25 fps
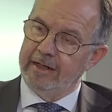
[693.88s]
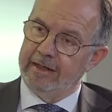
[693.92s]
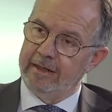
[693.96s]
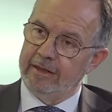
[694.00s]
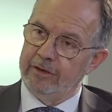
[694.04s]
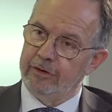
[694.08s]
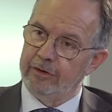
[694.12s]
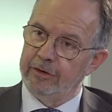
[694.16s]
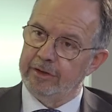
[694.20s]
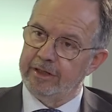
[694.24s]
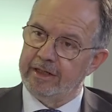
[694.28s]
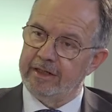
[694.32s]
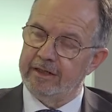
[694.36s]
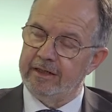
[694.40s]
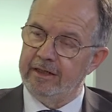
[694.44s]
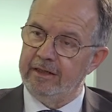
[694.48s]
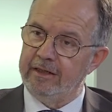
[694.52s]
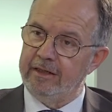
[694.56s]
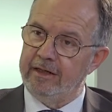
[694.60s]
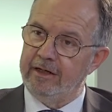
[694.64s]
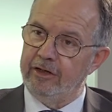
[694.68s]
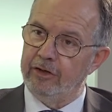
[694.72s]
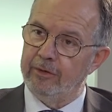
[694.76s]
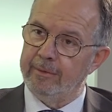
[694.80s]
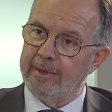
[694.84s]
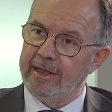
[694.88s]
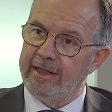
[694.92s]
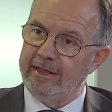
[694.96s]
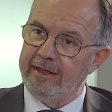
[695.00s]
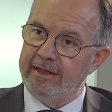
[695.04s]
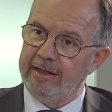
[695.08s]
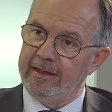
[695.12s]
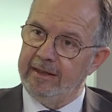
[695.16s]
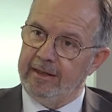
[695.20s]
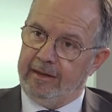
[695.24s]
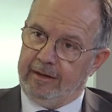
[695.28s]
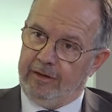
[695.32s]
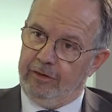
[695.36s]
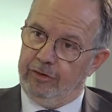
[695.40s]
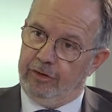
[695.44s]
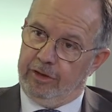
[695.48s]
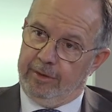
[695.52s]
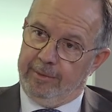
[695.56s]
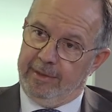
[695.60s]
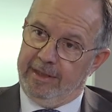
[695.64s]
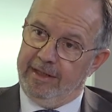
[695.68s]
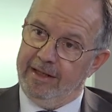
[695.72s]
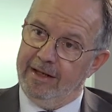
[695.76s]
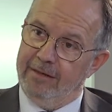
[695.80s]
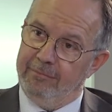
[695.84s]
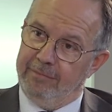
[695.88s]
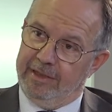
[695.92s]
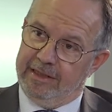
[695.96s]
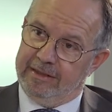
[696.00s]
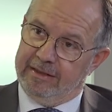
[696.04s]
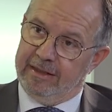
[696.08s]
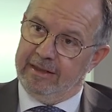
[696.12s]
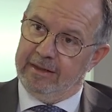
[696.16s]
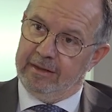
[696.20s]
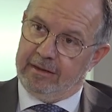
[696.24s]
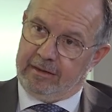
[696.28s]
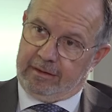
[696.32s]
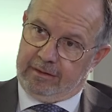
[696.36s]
que recordar que el dinero valía lo que valía el metal,